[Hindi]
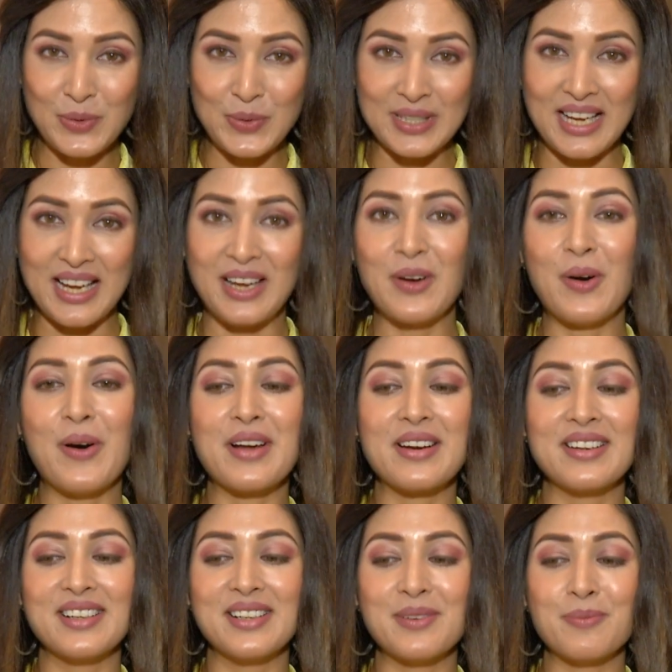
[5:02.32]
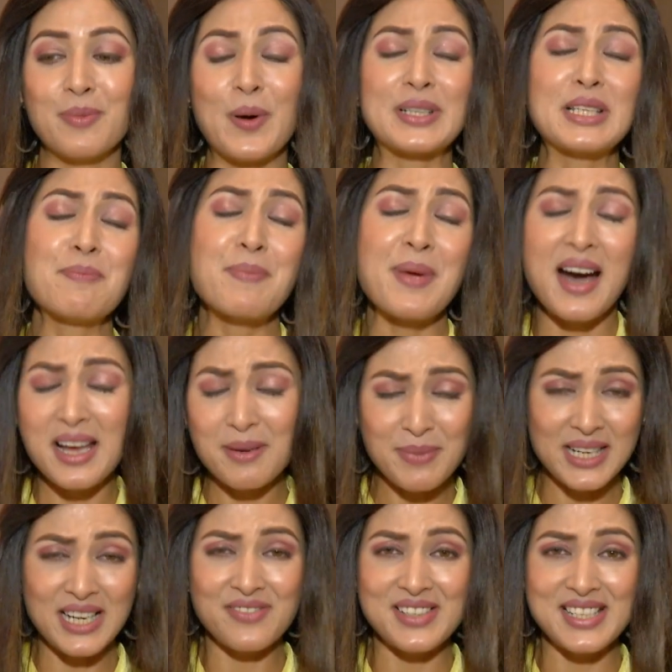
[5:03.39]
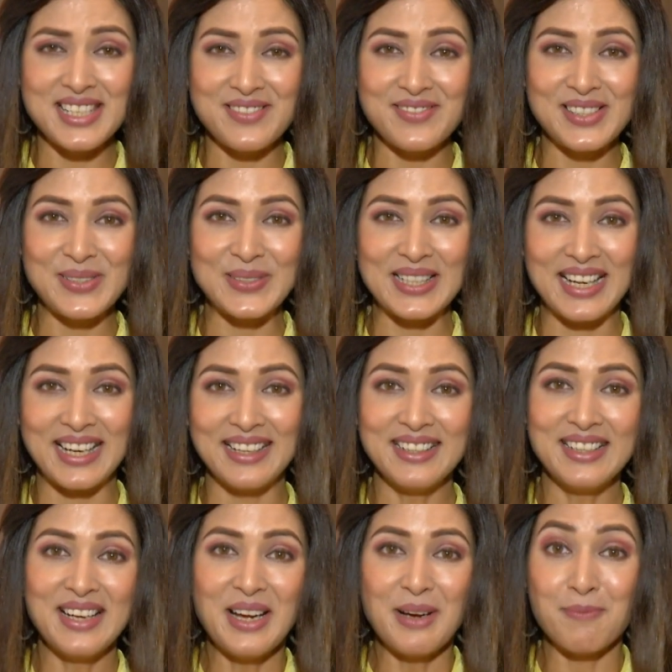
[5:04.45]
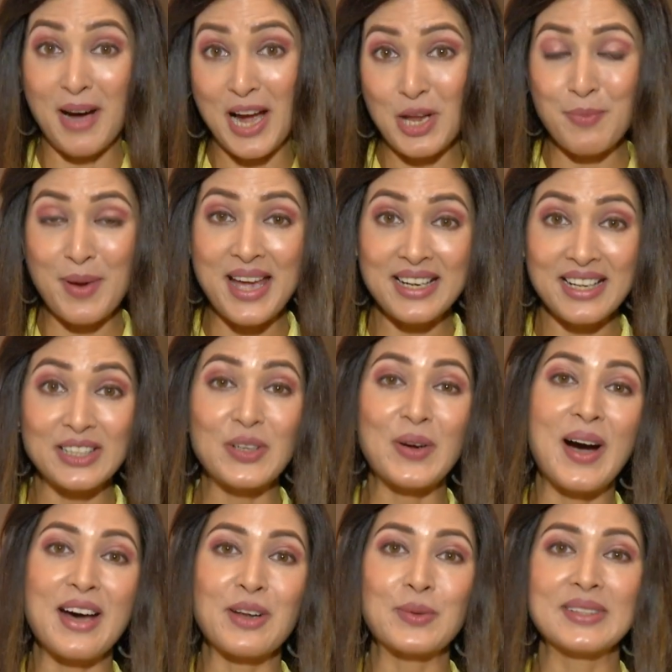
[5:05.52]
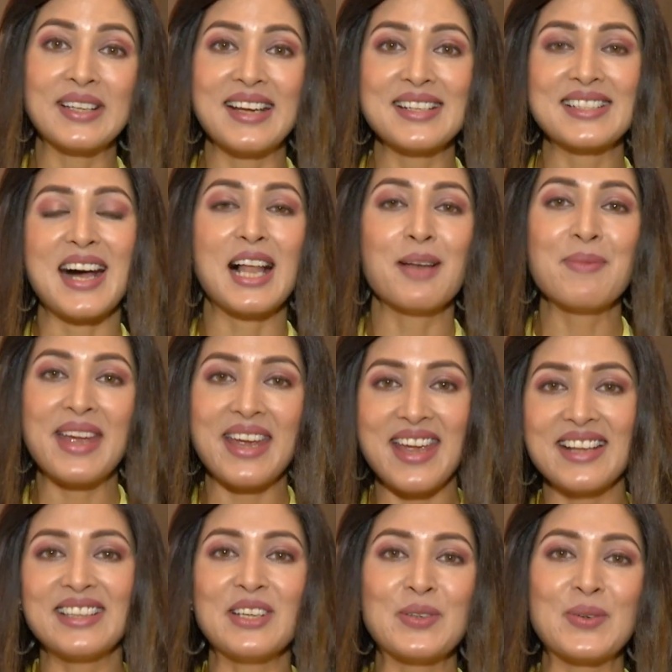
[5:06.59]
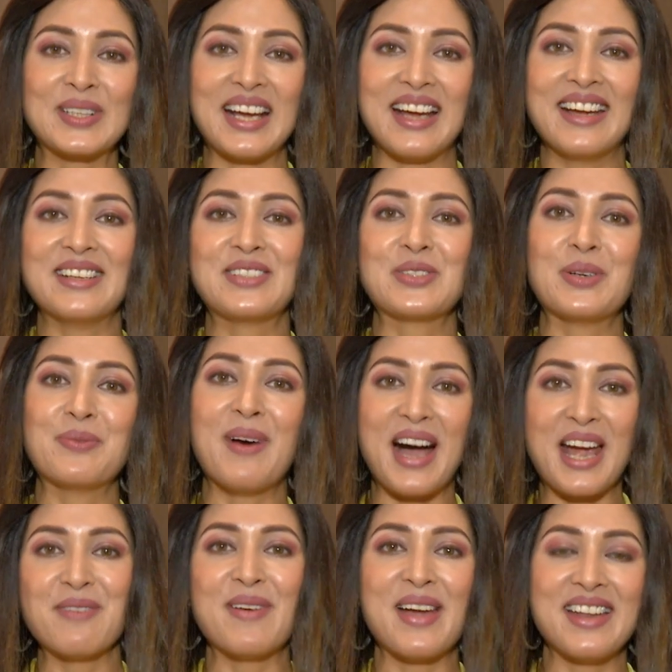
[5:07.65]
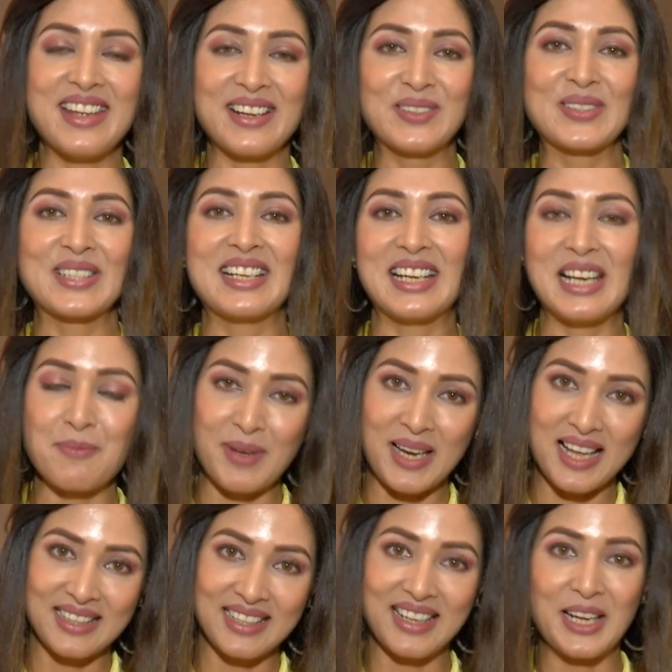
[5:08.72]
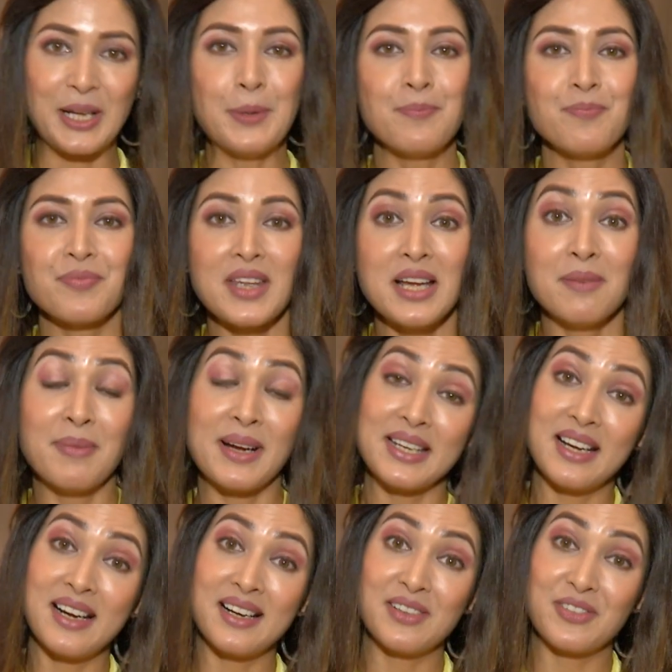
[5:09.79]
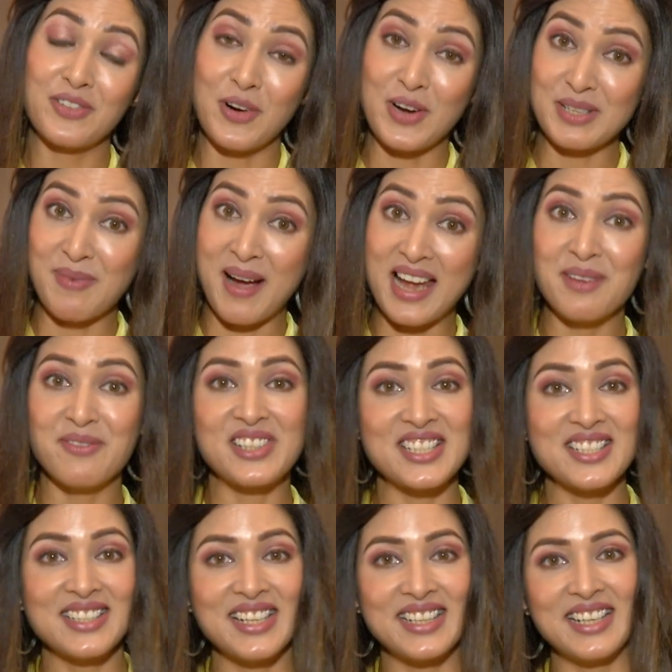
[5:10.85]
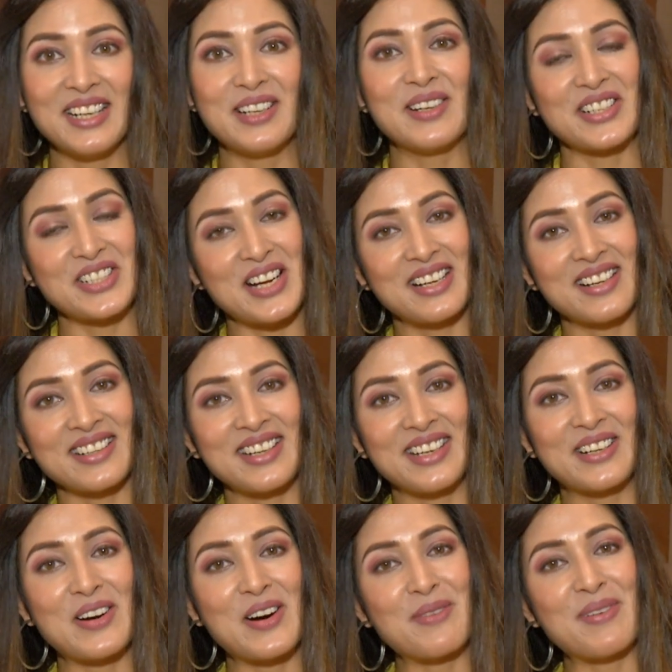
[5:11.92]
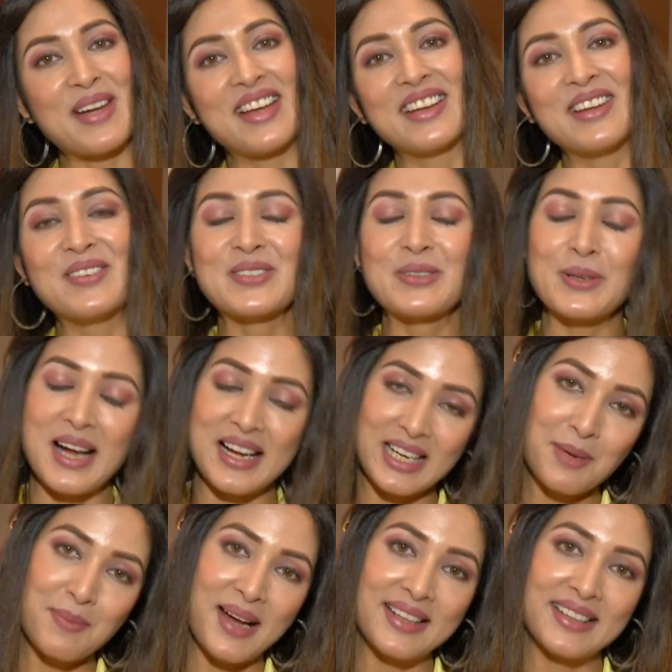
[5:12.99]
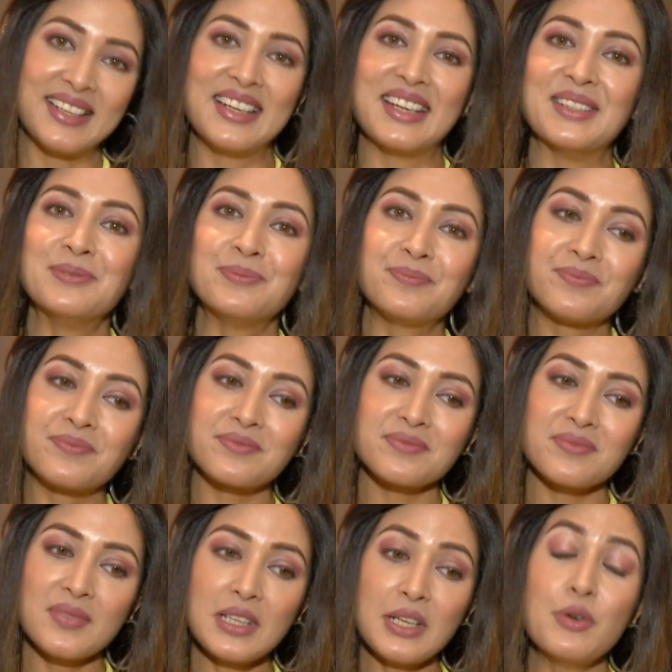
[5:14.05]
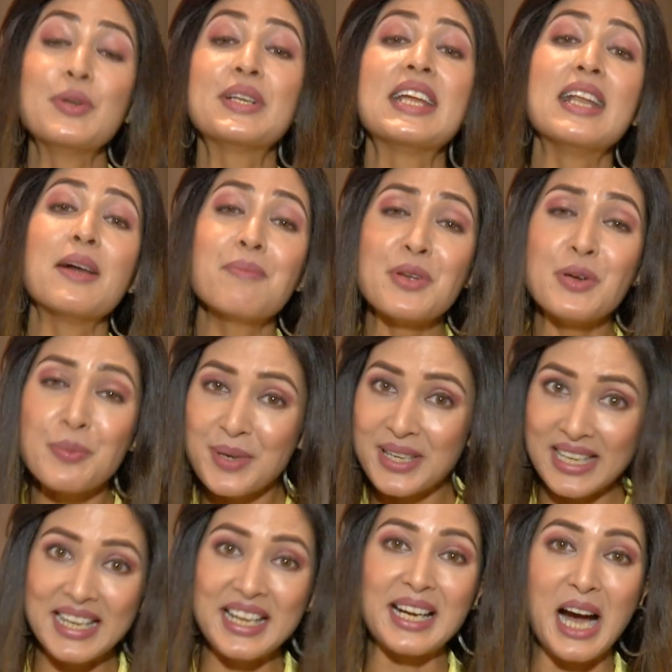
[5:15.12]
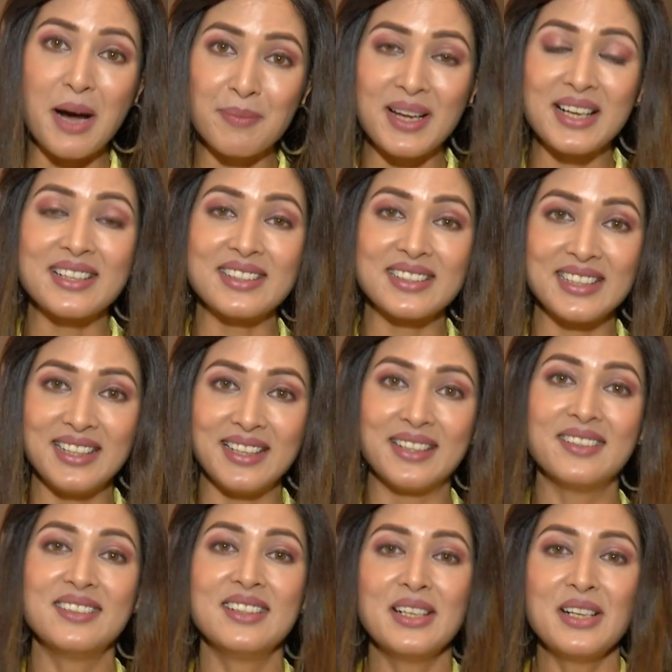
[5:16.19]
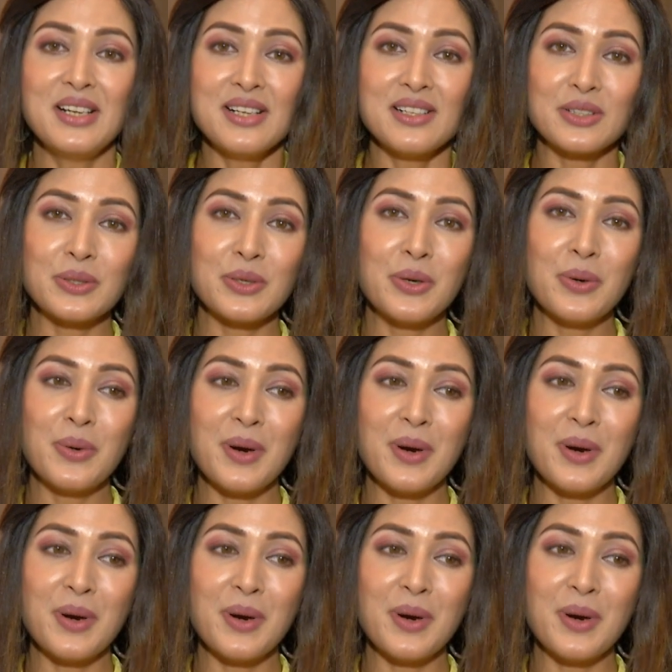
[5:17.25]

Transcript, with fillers: होता है और बहुत ही प्यार भरा फेस्टिवल होता है भाई बहन का त्यौहार होता है साल में एक दिन होता है जो भाई बहन एक दूसरे के लिए मनाते हैं भैया ऑफकोर्स भाई वचन देते हैं रक्षा करने का और बहनें उनको राखी बांधती हैं उनकी लंबी उम्र के लिए कामना करती हैं तो